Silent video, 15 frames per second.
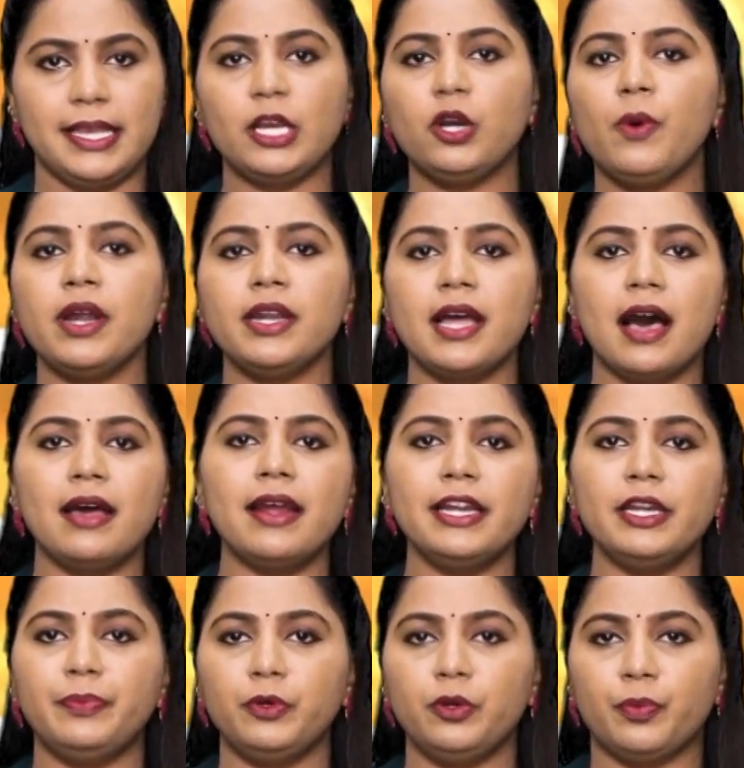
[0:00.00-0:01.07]
ఎగువ
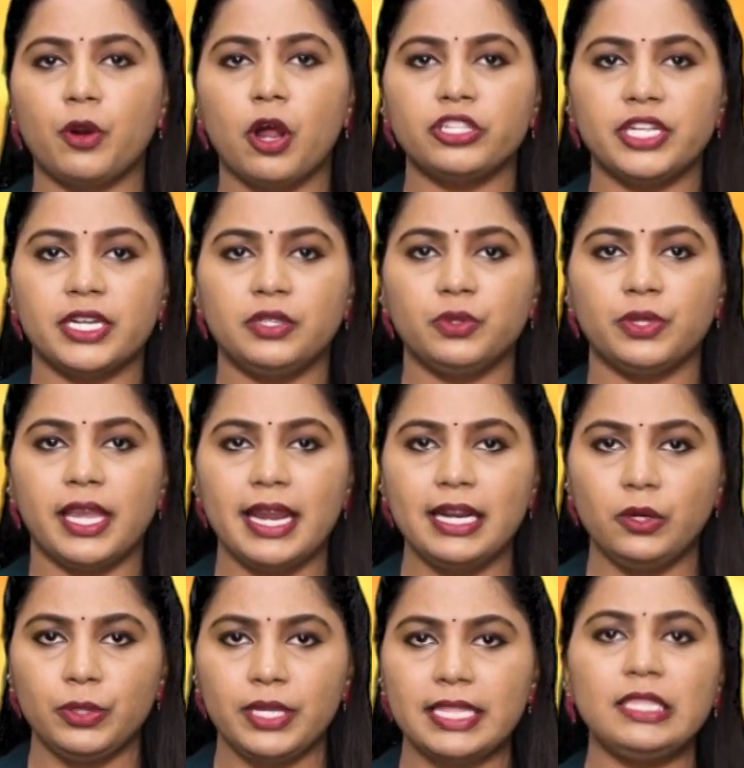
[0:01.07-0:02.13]
నారాయణపూర్ ప్రాజెక్టు
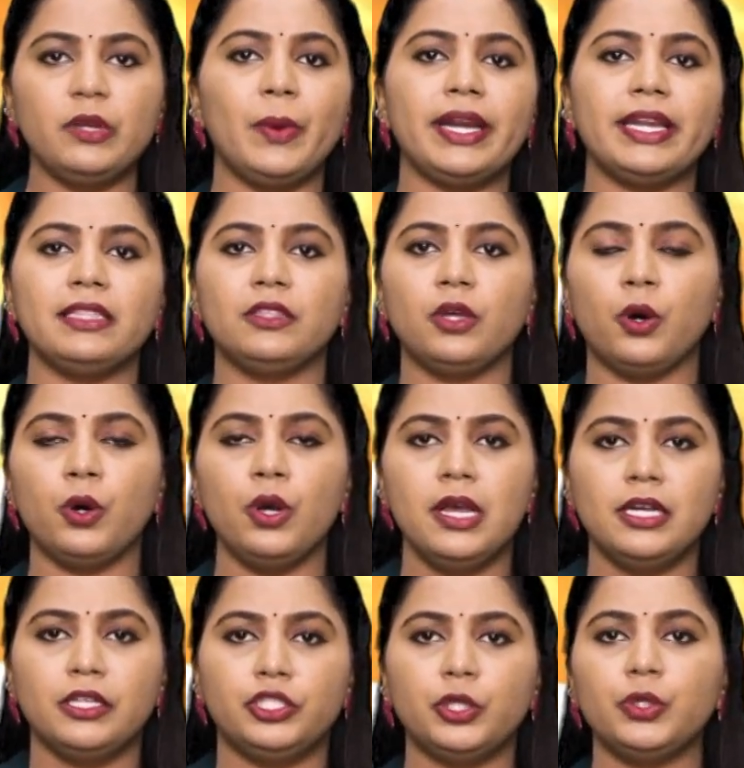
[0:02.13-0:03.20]
గేట్లు ఎత్తివేయడంతో
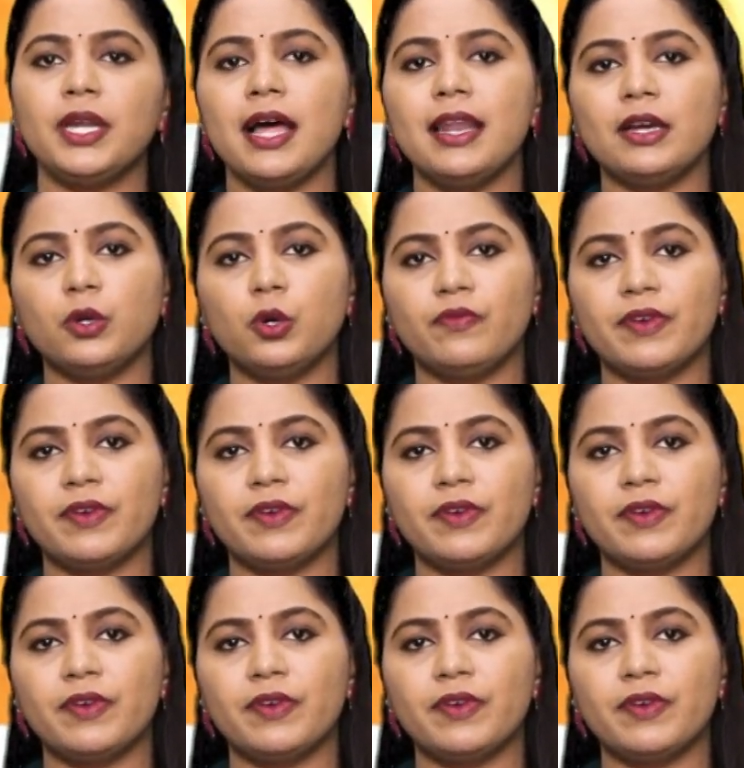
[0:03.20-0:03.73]
జూరాలకు